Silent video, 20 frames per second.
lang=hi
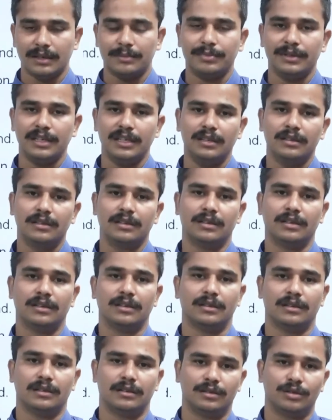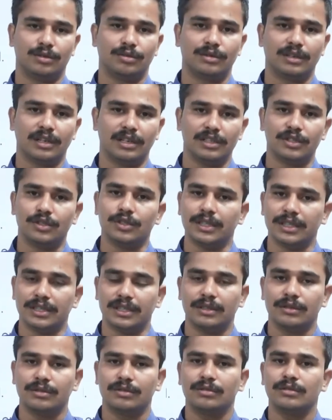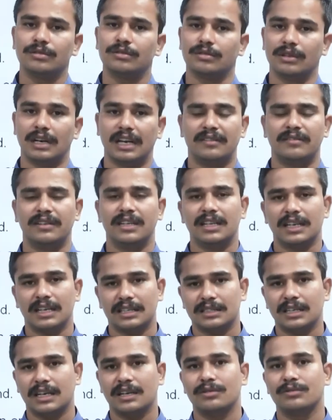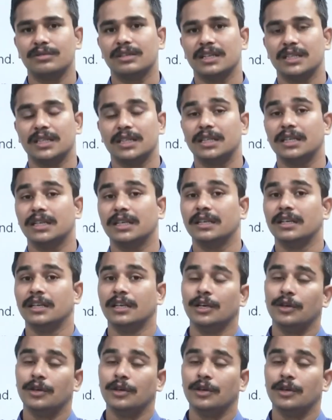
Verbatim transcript: अपने टोटल स्टेशन को तो लेवलिंग आसान हो जाती है